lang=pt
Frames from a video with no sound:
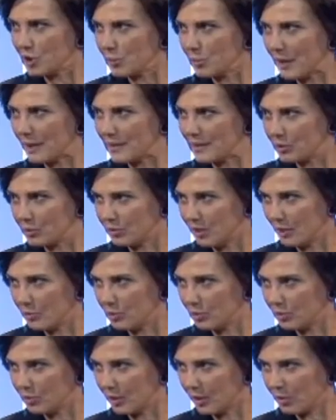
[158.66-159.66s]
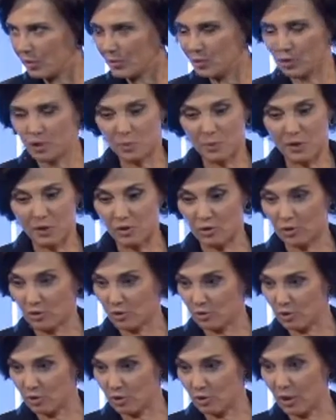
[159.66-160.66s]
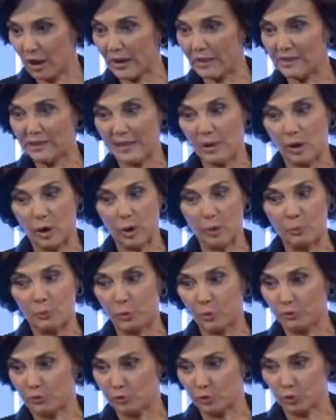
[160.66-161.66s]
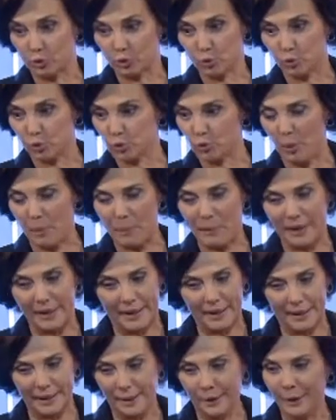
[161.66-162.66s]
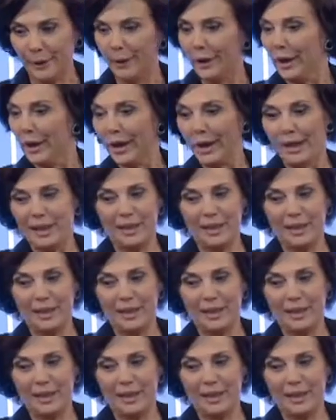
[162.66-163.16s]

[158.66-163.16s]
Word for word: que o Brasil tem muito recurso, porque eh, é que será é para o futuro do amanhã. Eles não são